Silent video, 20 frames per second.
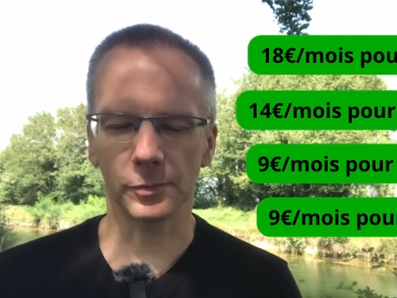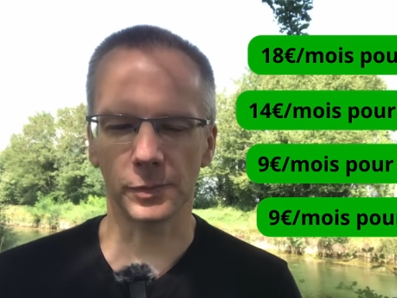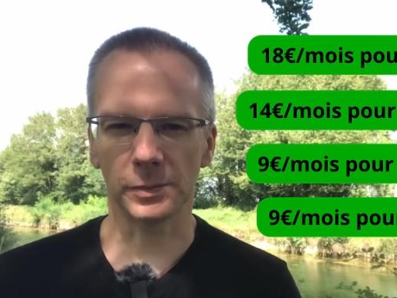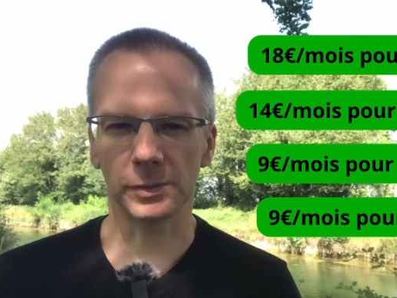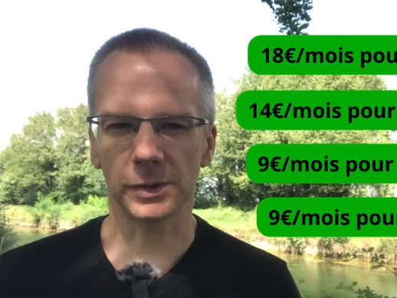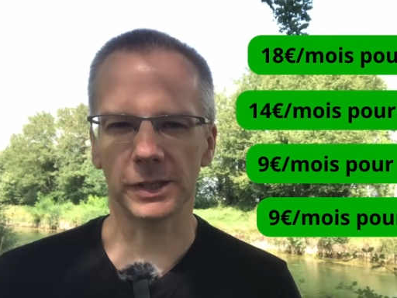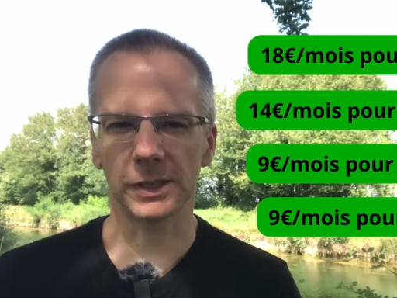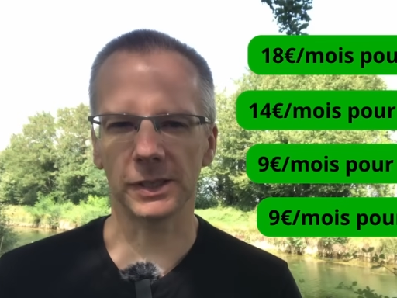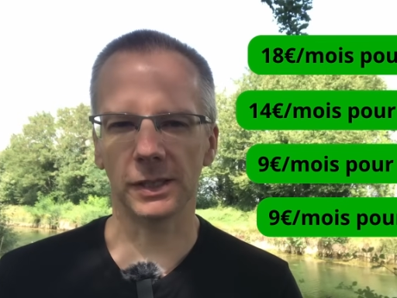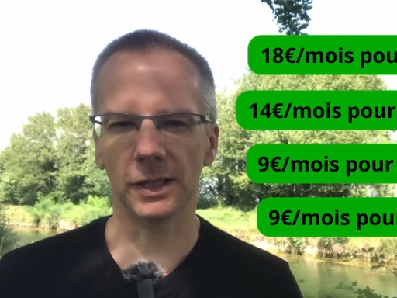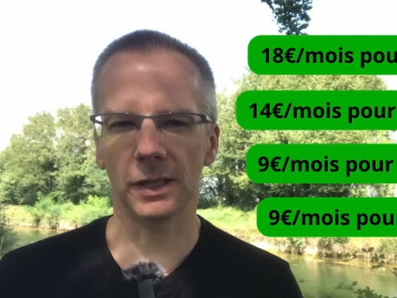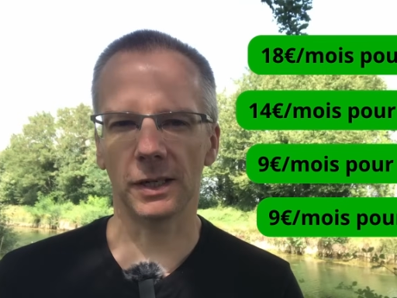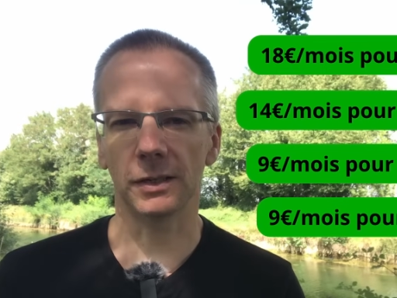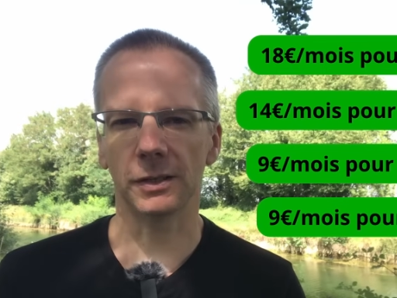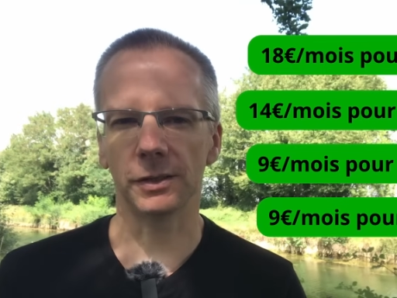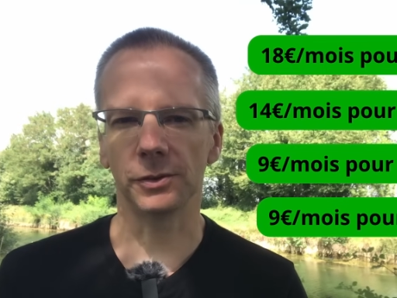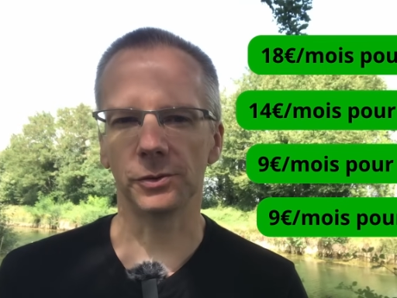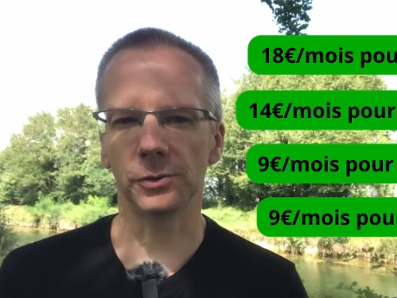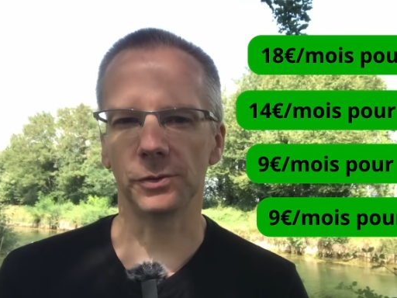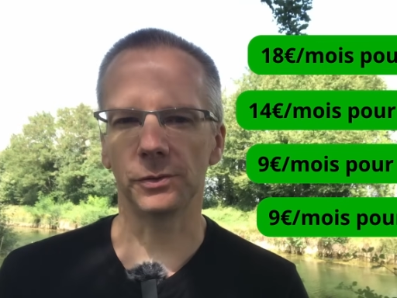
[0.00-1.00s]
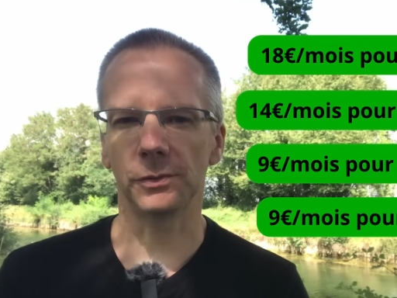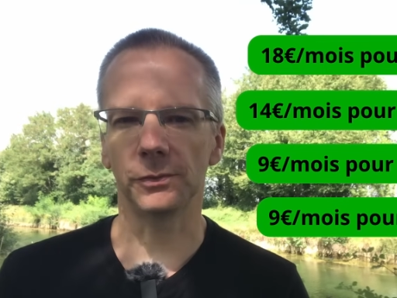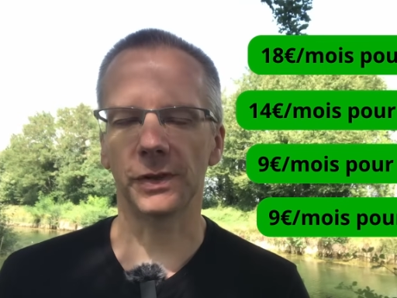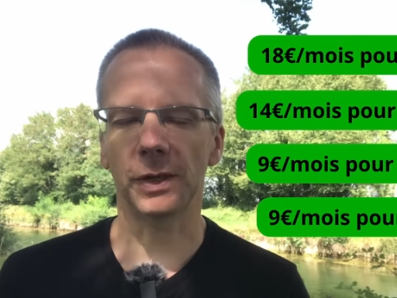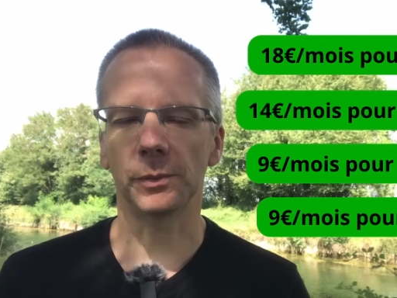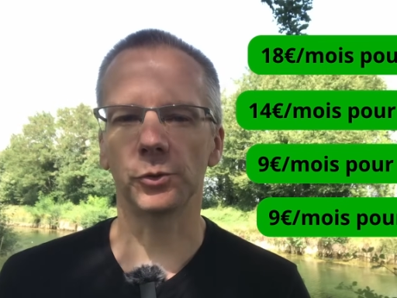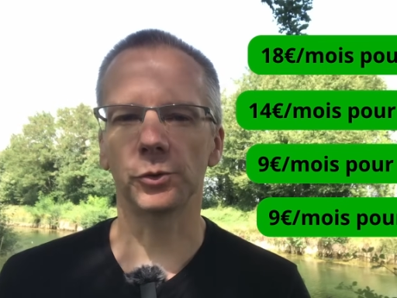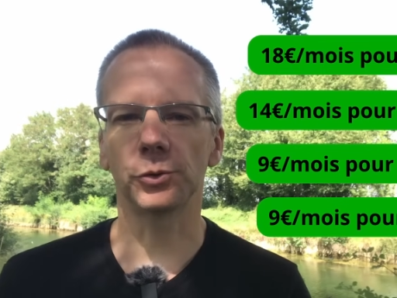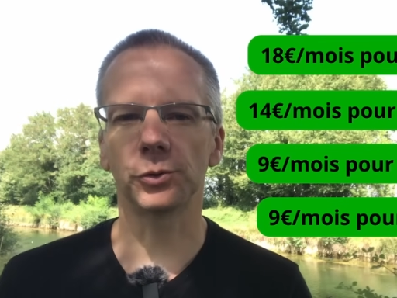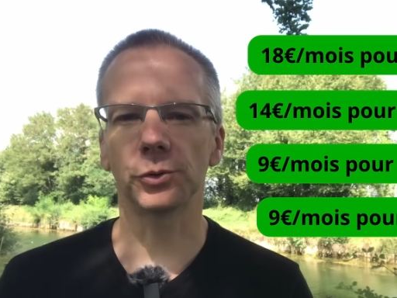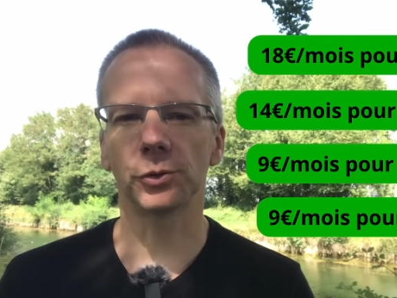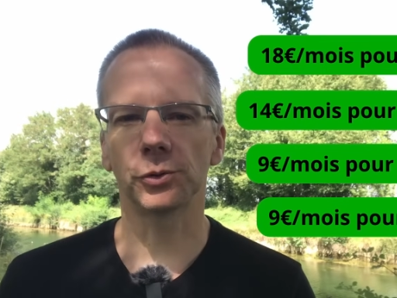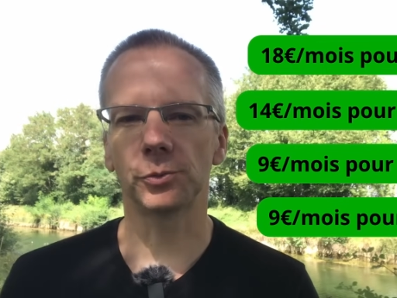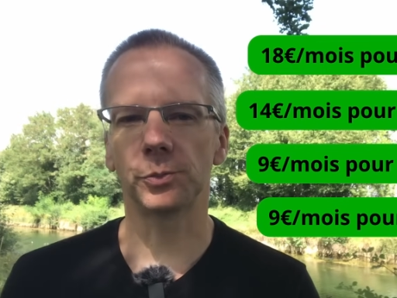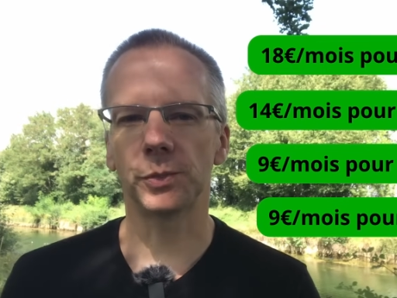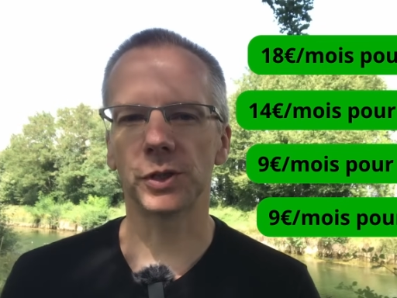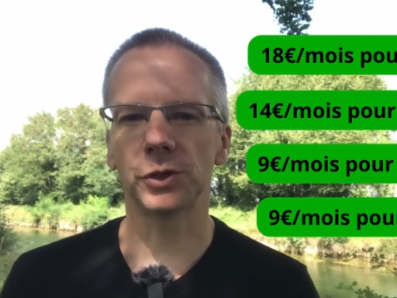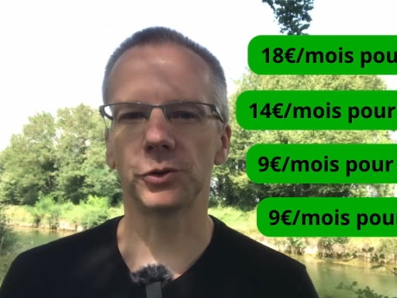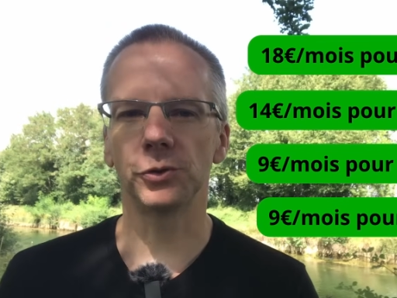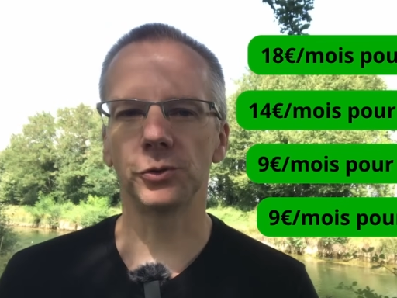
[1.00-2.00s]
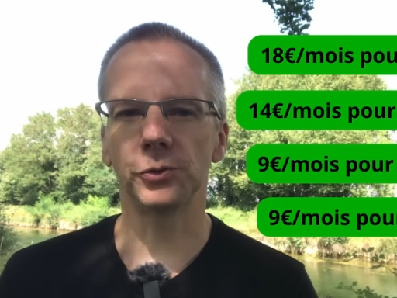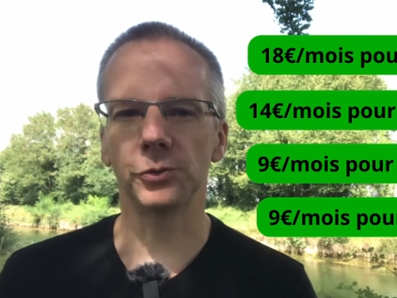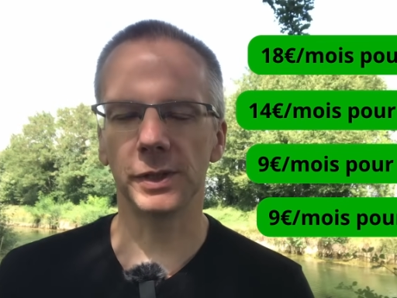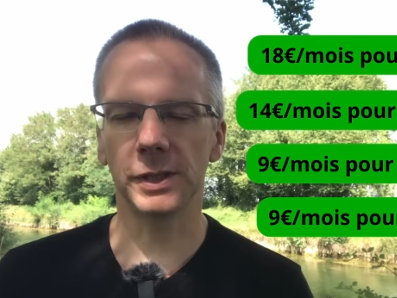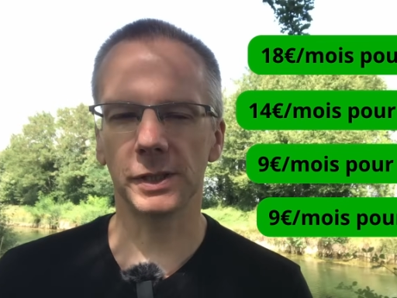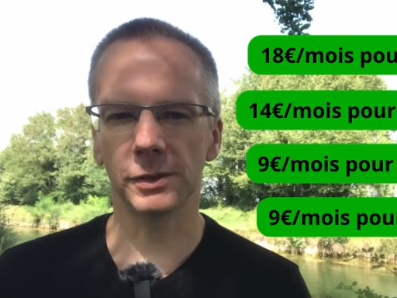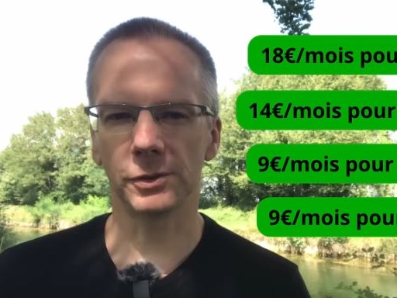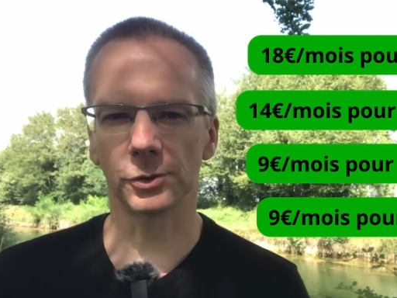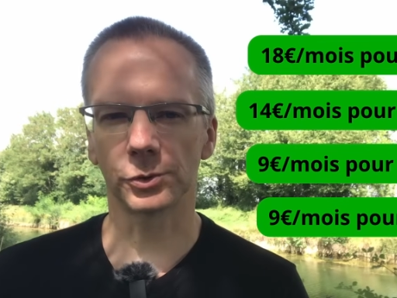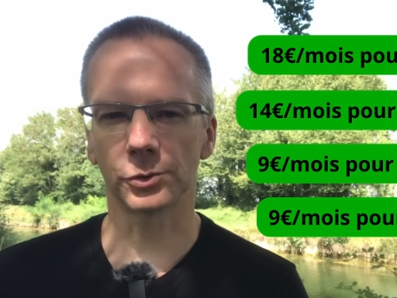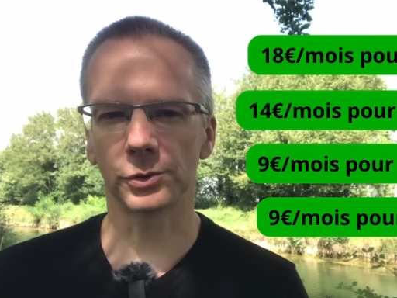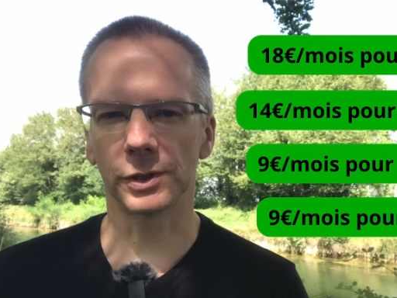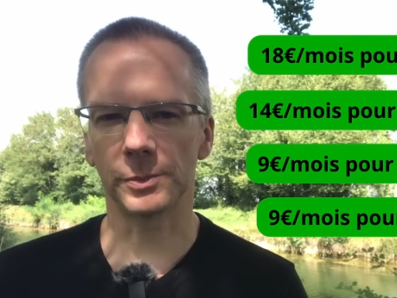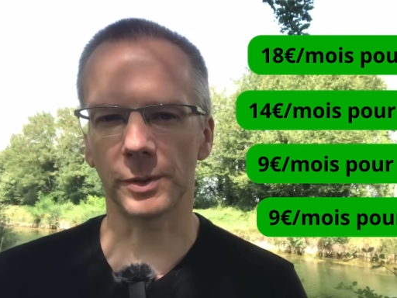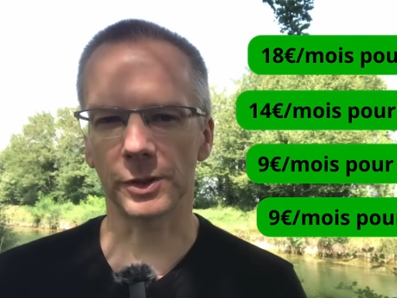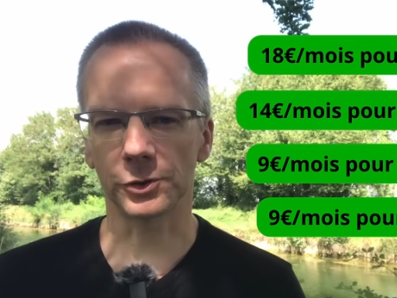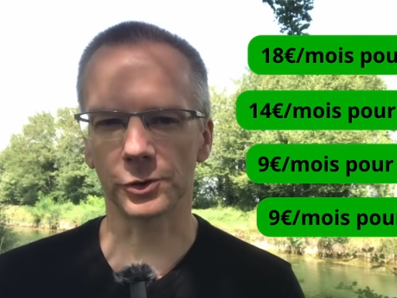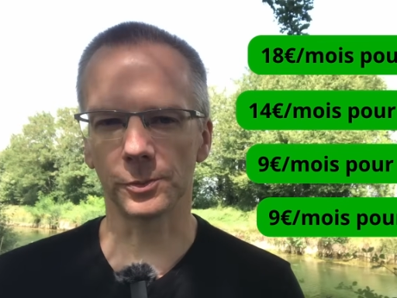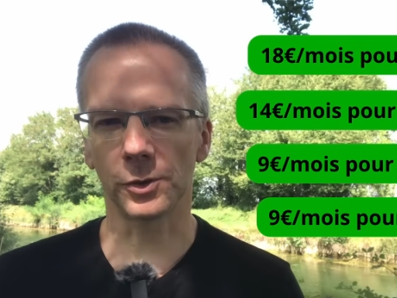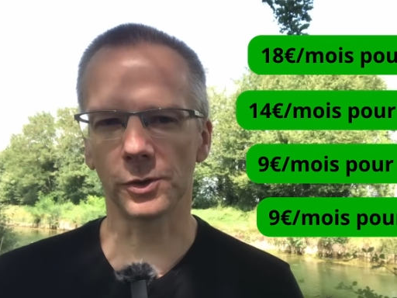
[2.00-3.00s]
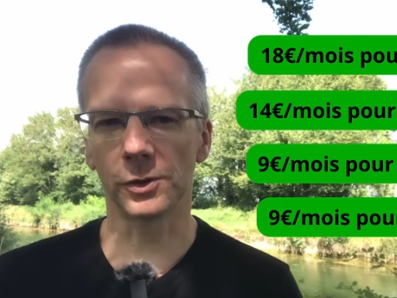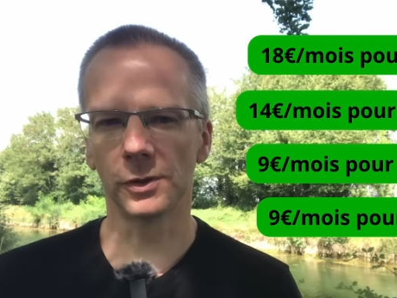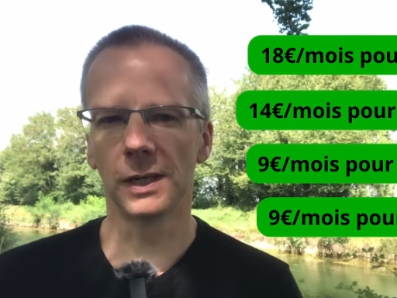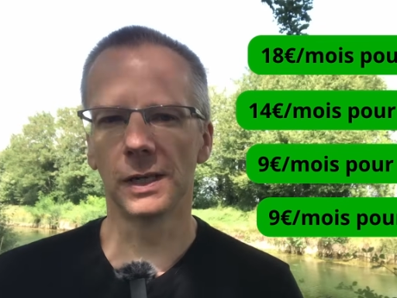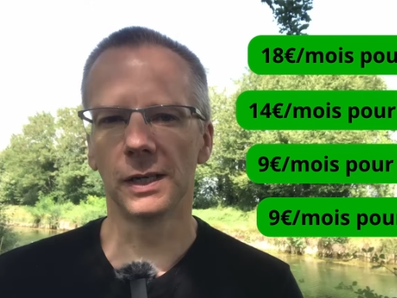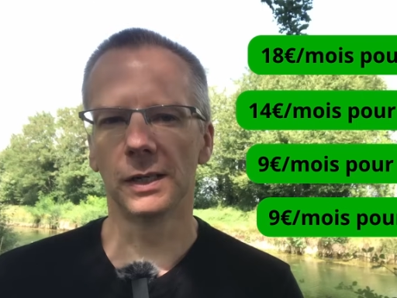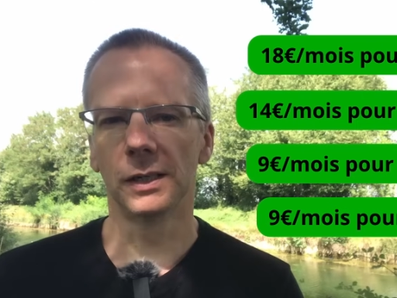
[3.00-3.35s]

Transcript: même s'il a une fermeture de pêche de nuit dans son département,